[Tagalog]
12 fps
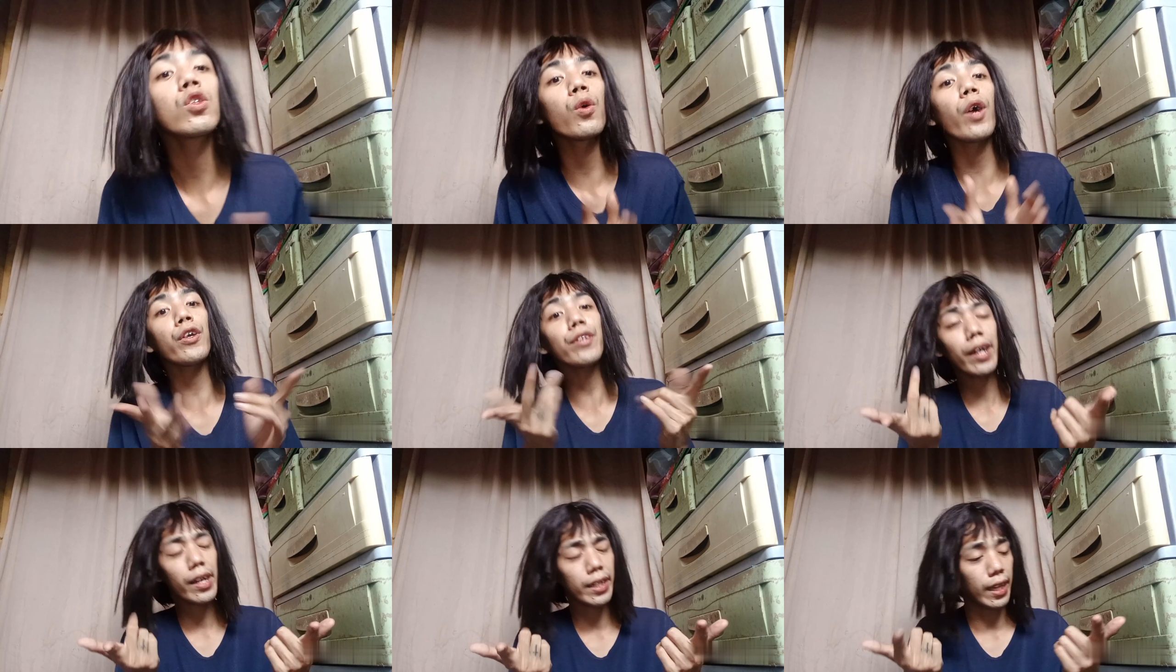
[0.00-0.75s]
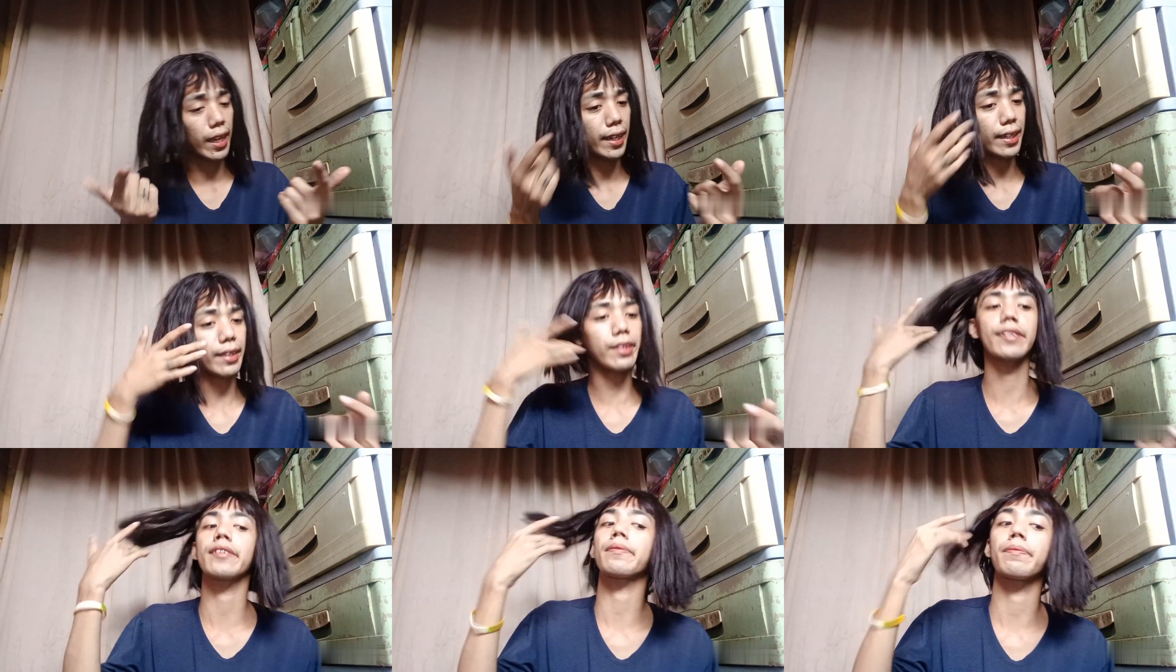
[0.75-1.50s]
So, ayun na nga
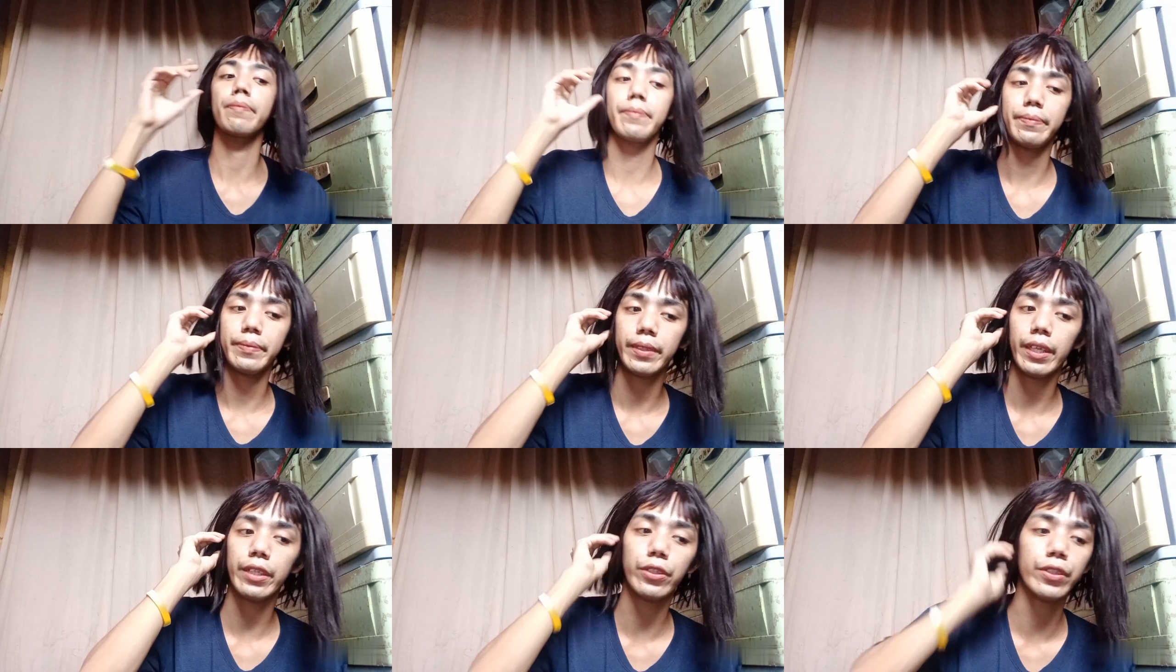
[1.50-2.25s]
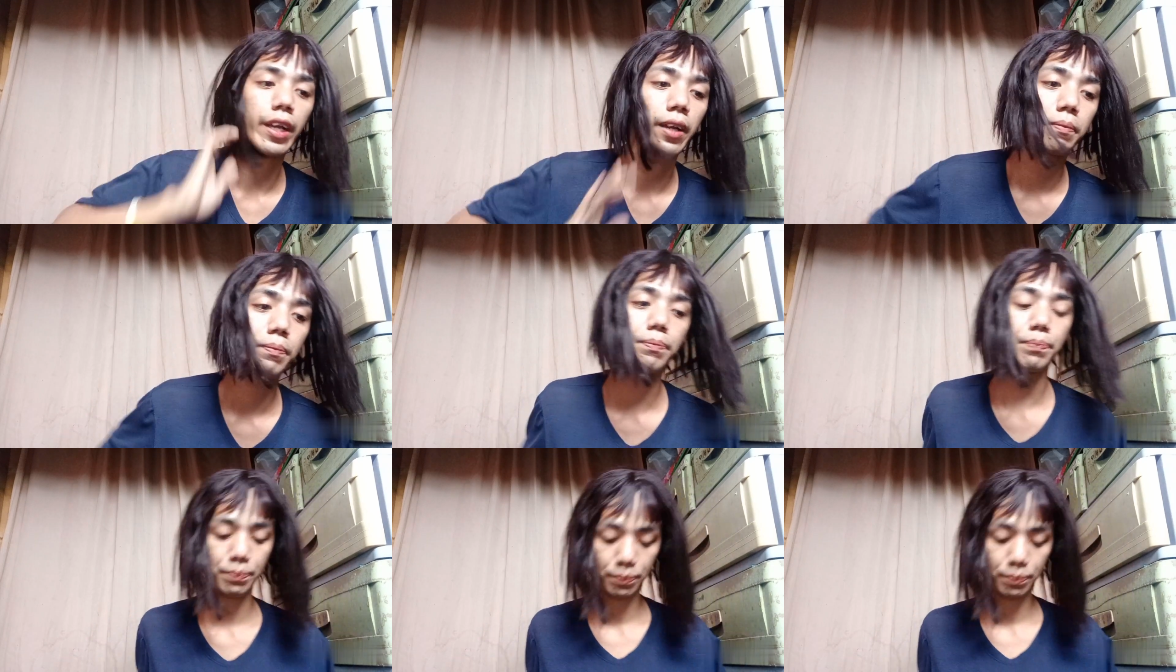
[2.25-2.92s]
guys. Ito na